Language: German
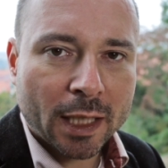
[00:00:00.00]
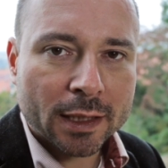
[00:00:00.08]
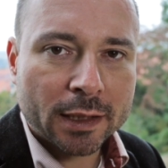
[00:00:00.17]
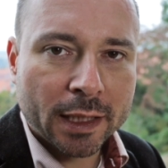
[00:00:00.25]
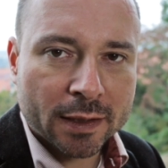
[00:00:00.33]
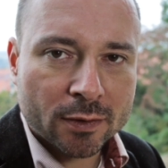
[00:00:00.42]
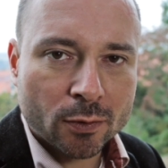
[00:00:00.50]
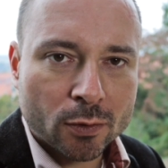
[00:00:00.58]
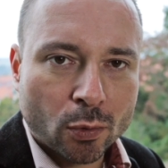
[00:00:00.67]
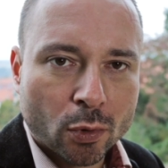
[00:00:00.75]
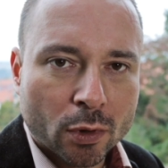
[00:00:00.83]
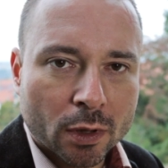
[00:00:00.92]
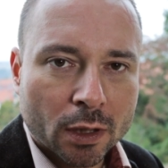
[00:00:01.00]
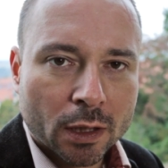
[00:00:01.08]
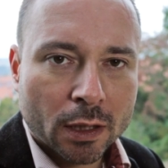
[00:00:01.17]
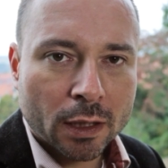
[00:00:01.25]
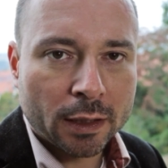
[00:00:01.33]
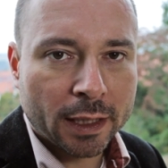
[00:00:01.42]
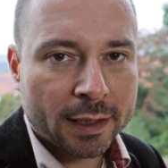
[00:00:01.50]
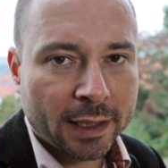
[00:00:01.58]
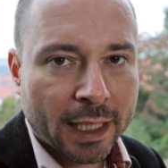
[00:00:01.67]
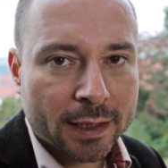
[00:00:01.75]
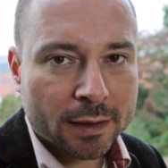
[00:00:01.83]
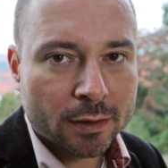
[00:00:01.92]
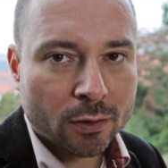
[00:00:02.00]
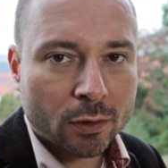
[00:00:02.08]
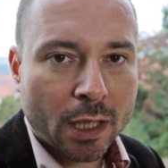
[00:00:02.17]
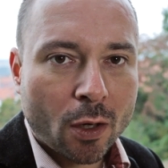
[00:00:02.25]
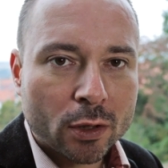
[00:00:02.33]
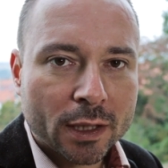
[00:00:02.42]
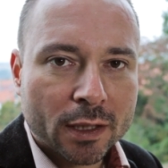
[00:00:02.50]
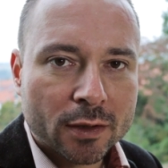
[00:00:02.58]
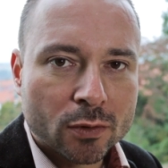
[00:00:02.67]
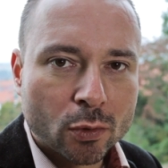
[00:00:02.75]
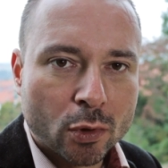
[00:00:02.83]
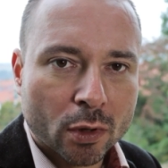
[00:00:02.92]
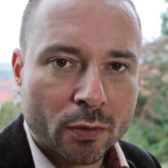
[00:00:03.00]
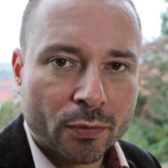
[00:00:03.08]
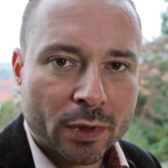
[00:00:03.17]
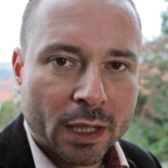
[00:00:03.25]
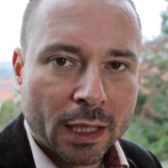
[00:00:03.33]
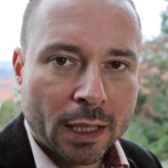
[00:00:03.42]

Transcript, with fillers: Land nichts zu suchen. Nicht jetzt und auch nicht in Zukunft.